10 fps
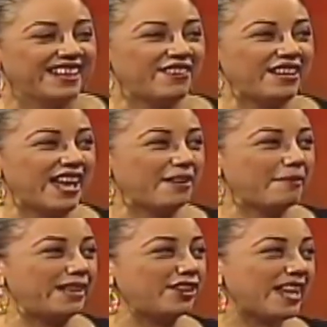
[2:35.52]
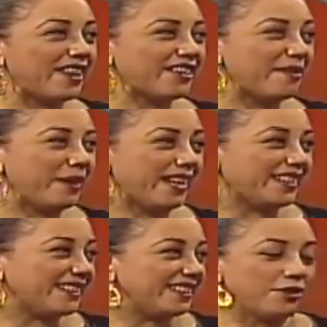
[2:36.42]
Es verdad. Maldonado
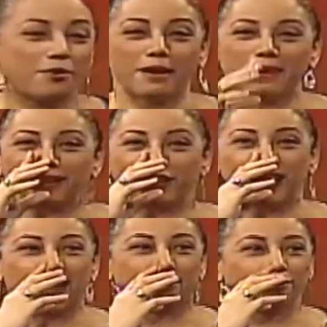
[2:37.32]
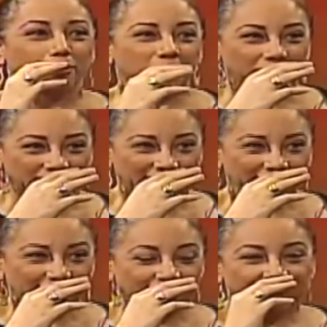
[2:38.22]
también. Rubén Maldonado.
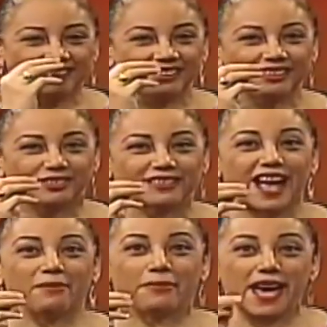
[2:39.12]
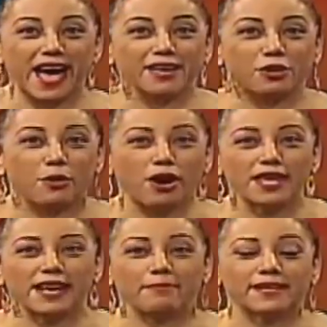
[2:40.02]
También,
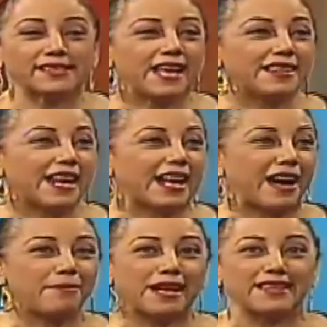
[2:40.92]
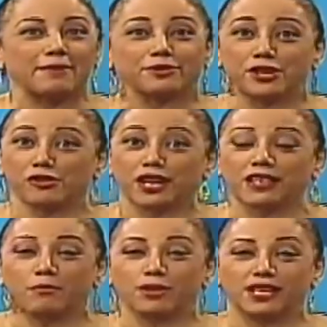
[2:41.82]
oye, el presidente de la Cámara, señores,
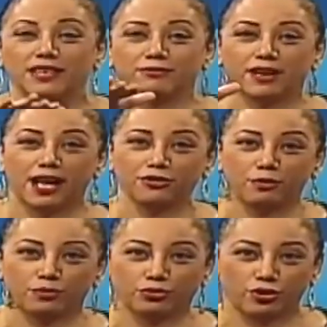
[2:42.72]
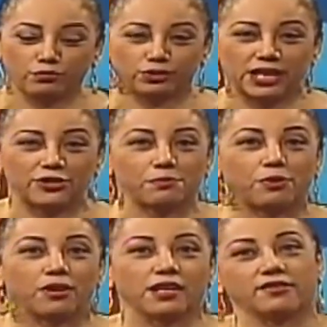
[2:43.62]
estamos identificando todos los muchachos
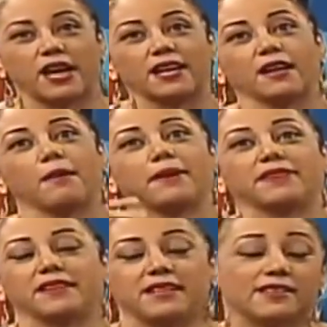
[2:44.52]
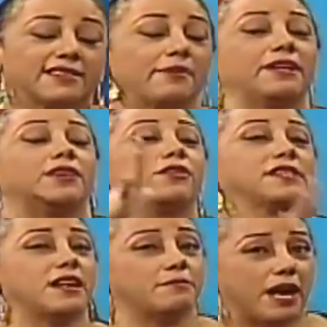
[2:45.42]
porque tú sabes que la patente, sabes el lío
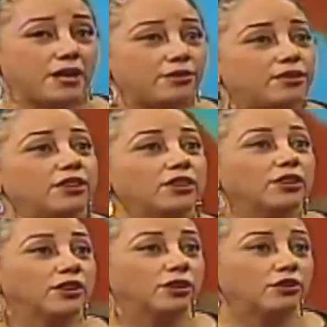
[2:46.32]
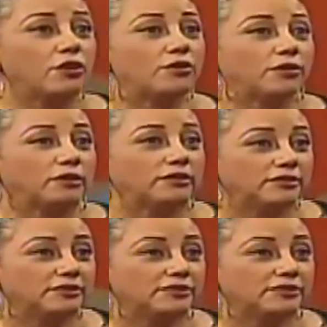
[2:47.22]
que se ha armado con,